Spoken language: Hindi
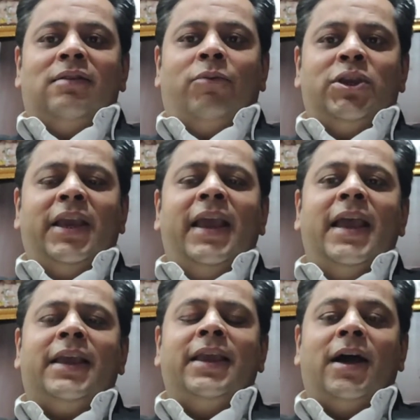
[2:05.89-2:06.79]
वो ये
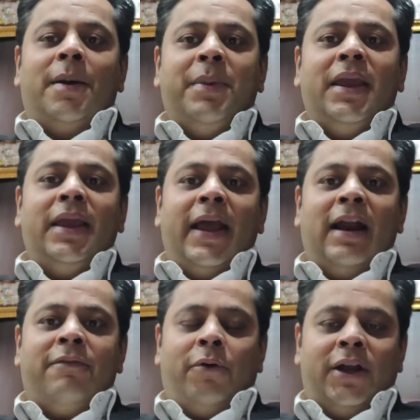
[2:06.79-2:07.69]
है कि हमें
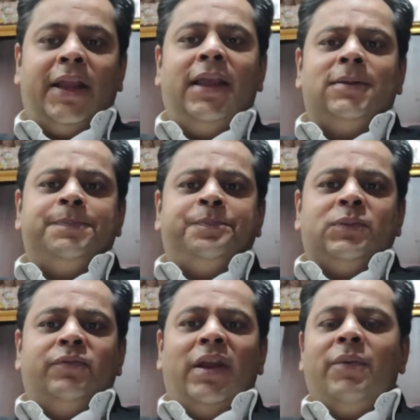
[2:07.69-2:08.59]
एट फोर्टी
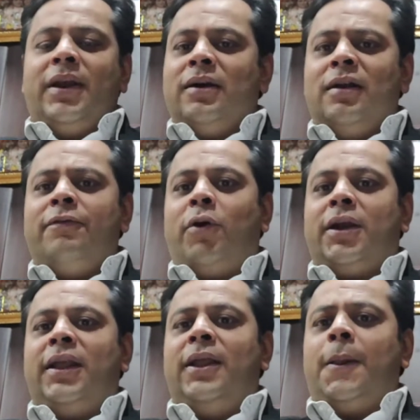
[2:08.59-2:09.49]
वेन वी टर्न
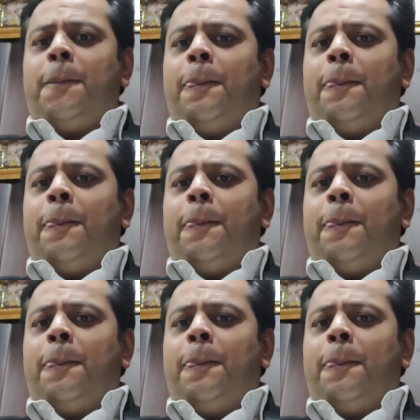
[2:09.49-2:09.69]
फोर्टी